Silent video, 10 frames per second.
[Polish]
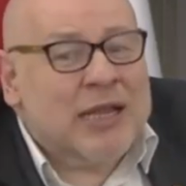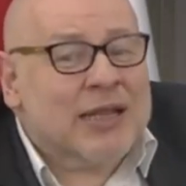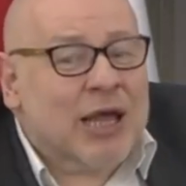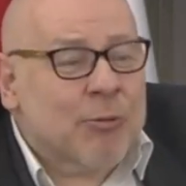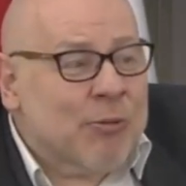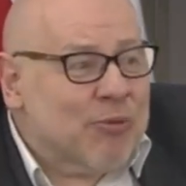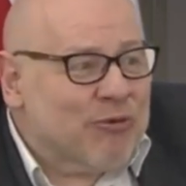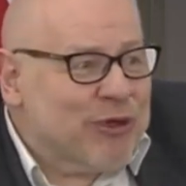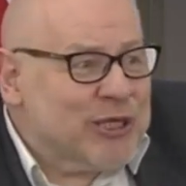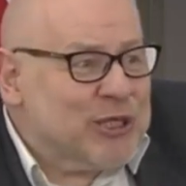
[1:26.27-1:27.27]
Tak bym
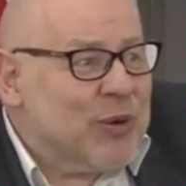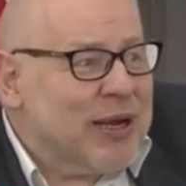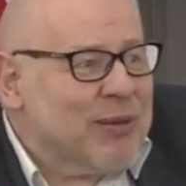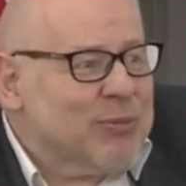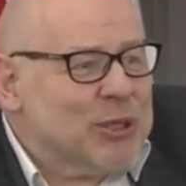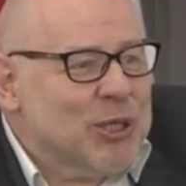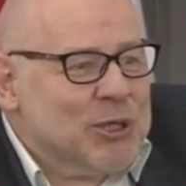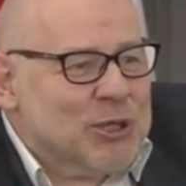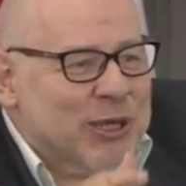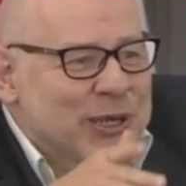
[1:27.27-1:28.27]
powiedział, ale myślę,
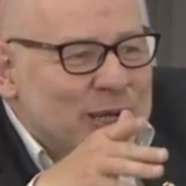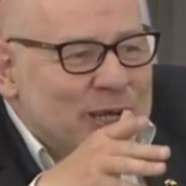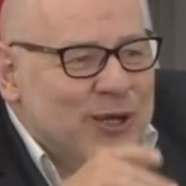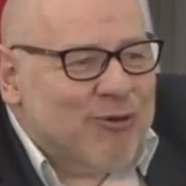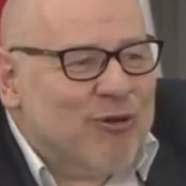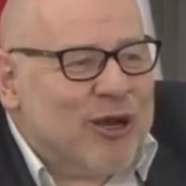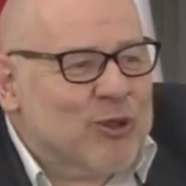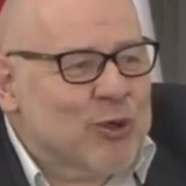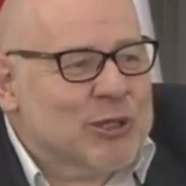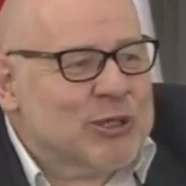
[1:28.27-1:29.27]
że
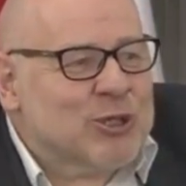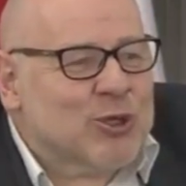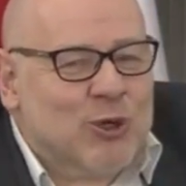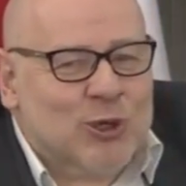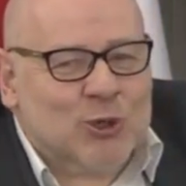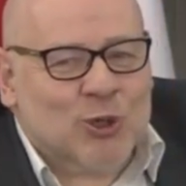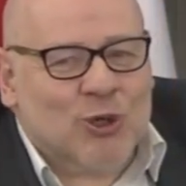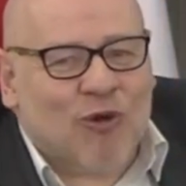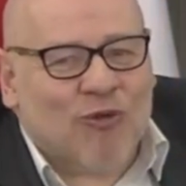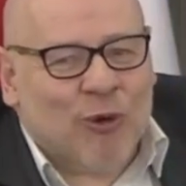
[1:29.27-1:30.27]
warto jest stronę
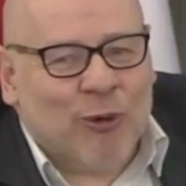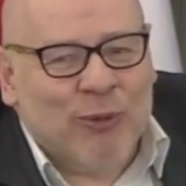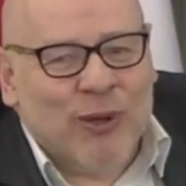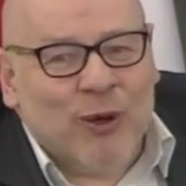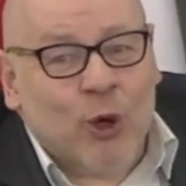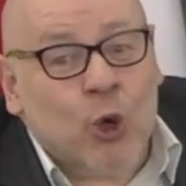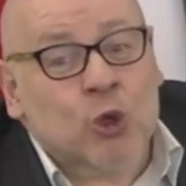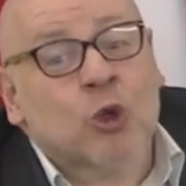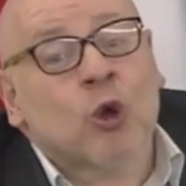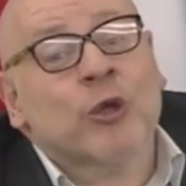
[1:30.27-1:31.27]
rządową o
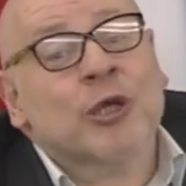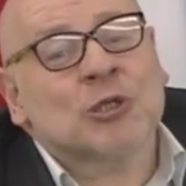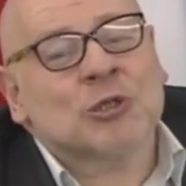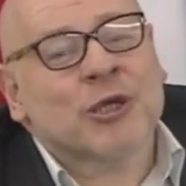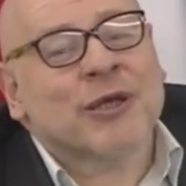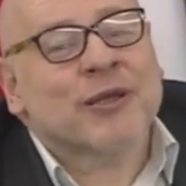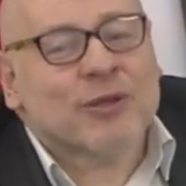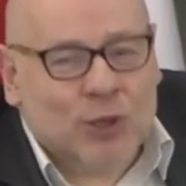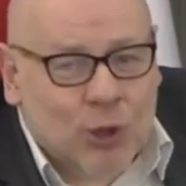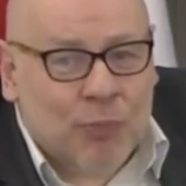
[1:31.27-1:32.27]
to jeszcze
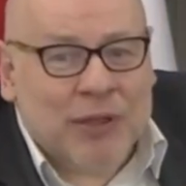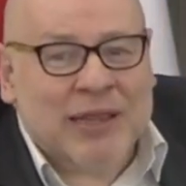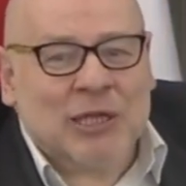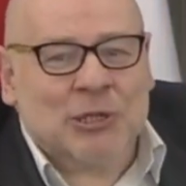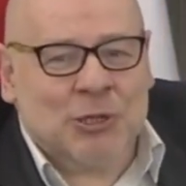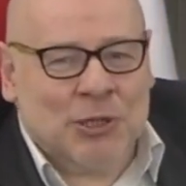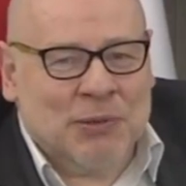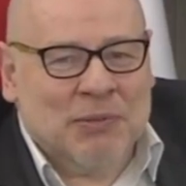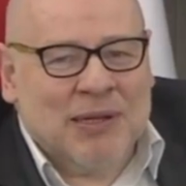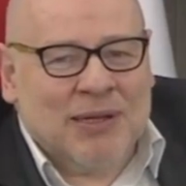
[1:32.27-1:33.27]
dopytać i
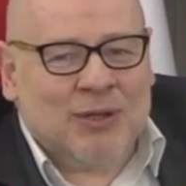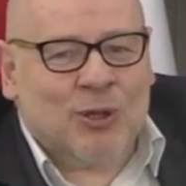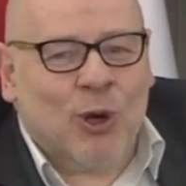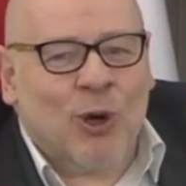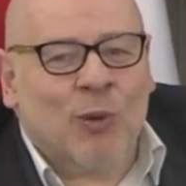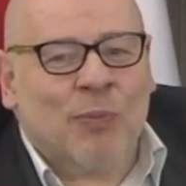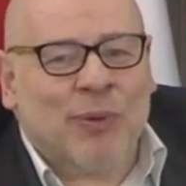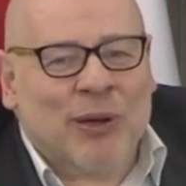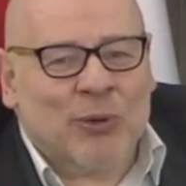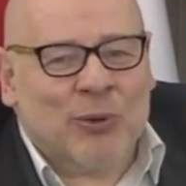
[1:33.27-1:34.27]
to
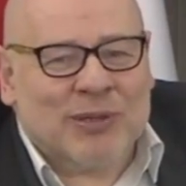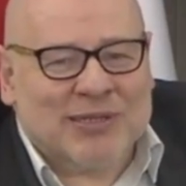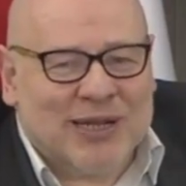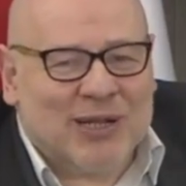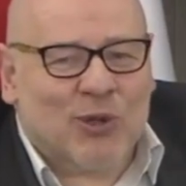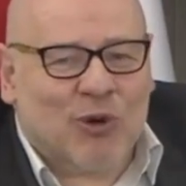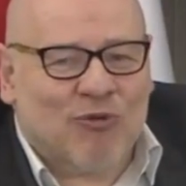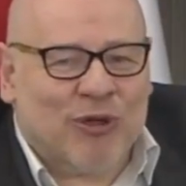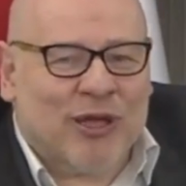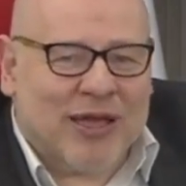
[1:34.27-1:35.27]
panu
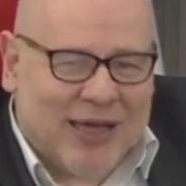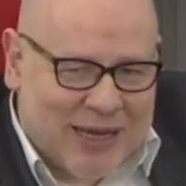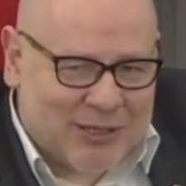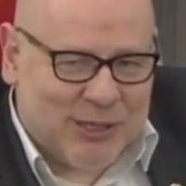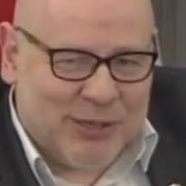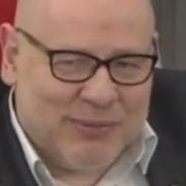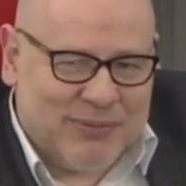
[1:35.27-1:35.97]
senatorowi radzę.